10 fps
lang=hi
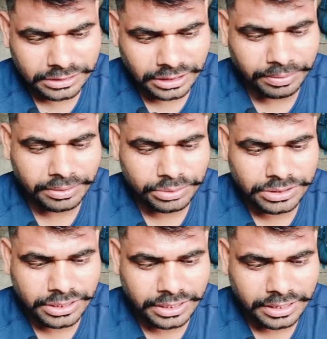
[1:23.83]
सेवन
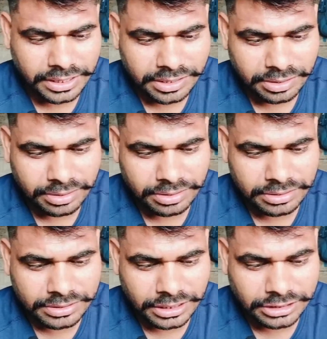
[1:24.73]
कुछ है
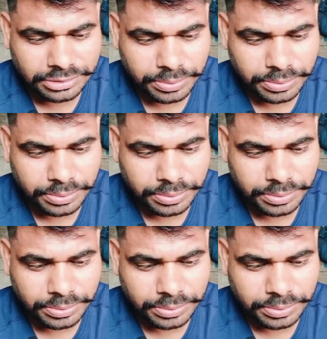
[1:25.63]
और थैंक्स